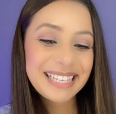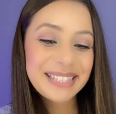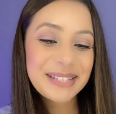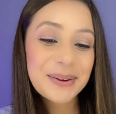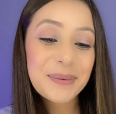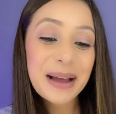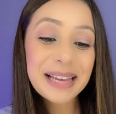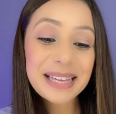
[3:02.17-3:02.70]

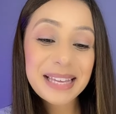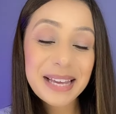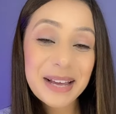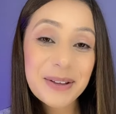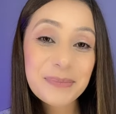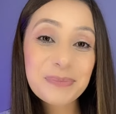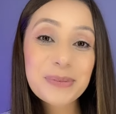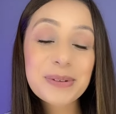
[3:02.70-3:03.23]
Então,
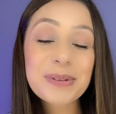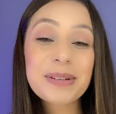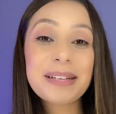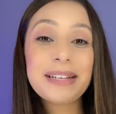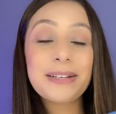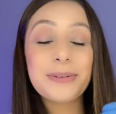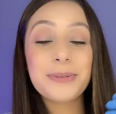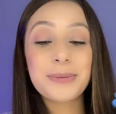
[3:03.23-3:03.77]
aqui
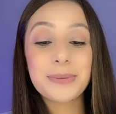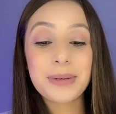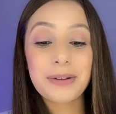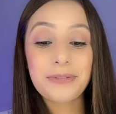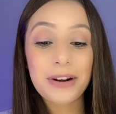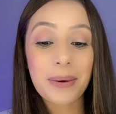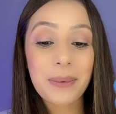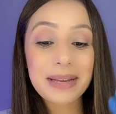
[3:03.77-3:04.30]
a
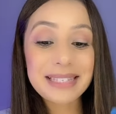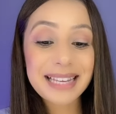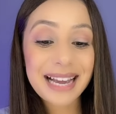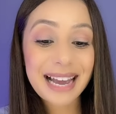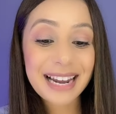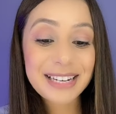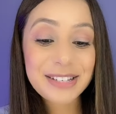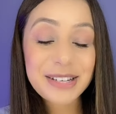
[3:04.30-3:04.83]
frequência
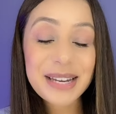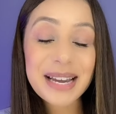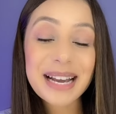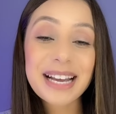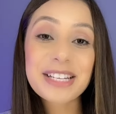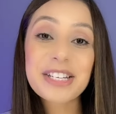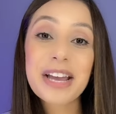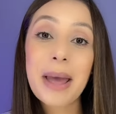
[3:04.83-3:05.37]

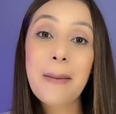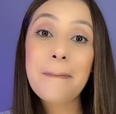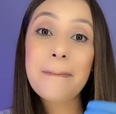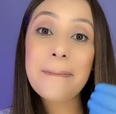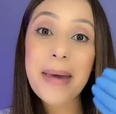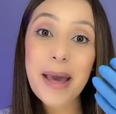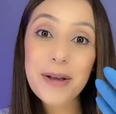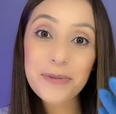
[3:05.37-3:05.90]
cardíaca já é
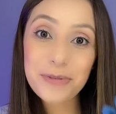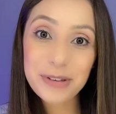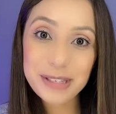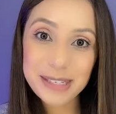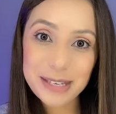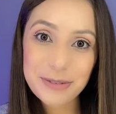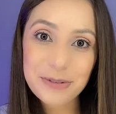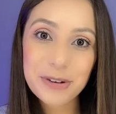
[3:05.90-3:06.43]
bem
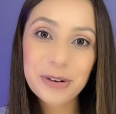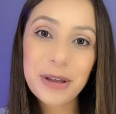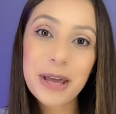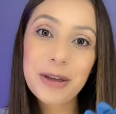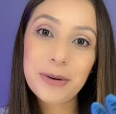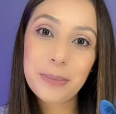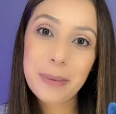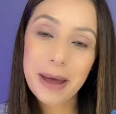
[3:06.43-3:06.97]
visível
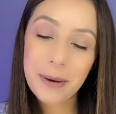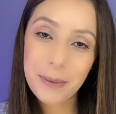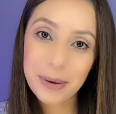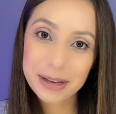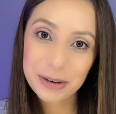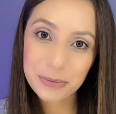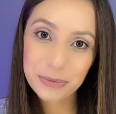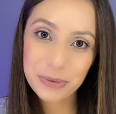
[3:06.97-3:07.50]
em uma
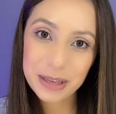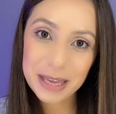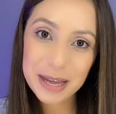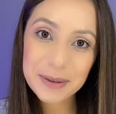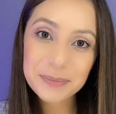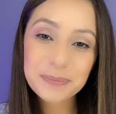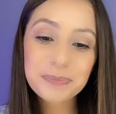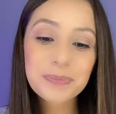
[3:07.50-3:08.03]

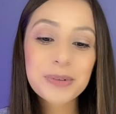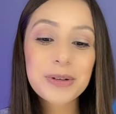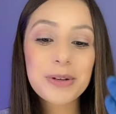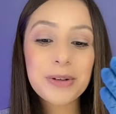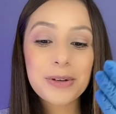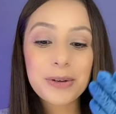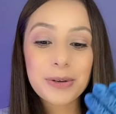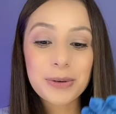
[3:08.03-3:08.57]
ecografia.
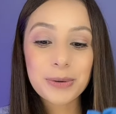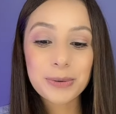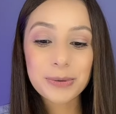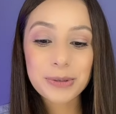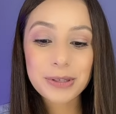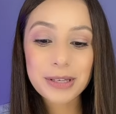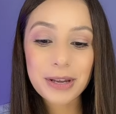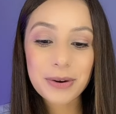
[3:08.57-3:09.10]
O
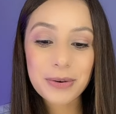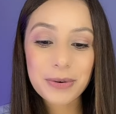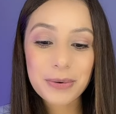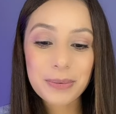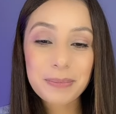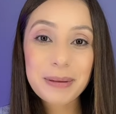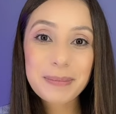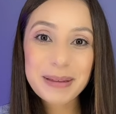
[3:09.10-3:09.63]

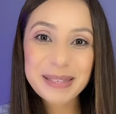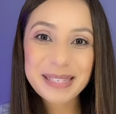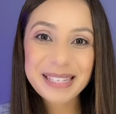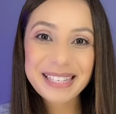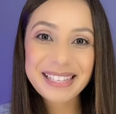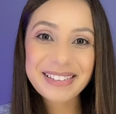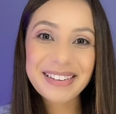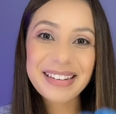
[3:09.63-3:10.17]
seu
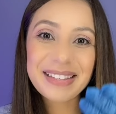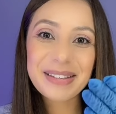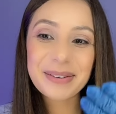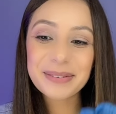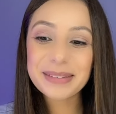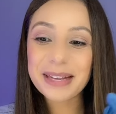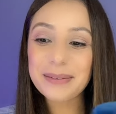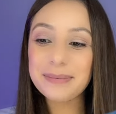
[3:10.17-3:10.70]
bebezinho ele tem
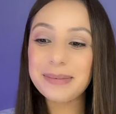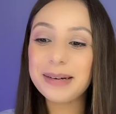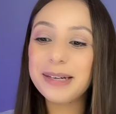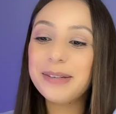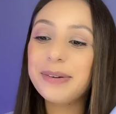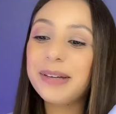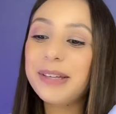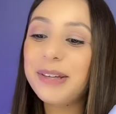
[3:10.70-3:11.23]
um
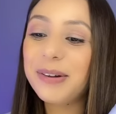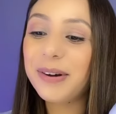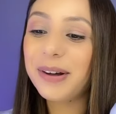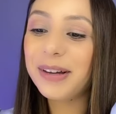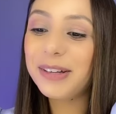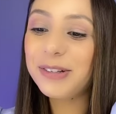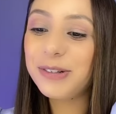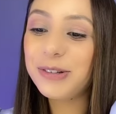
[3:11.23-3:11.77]
tamanho aqui ó
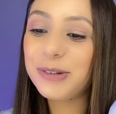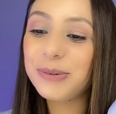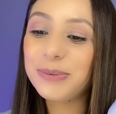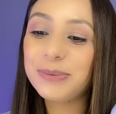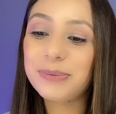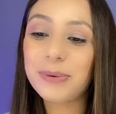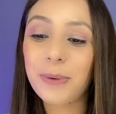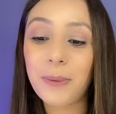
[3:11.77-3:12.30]
de
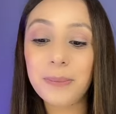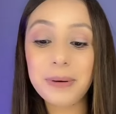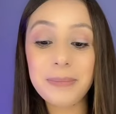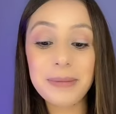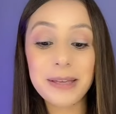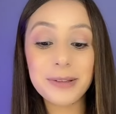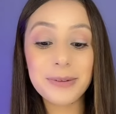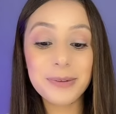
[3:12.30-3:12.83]
um
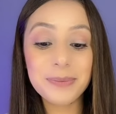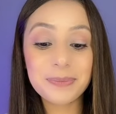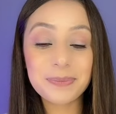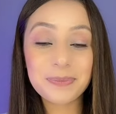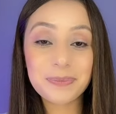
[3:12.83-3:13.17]
comprimido,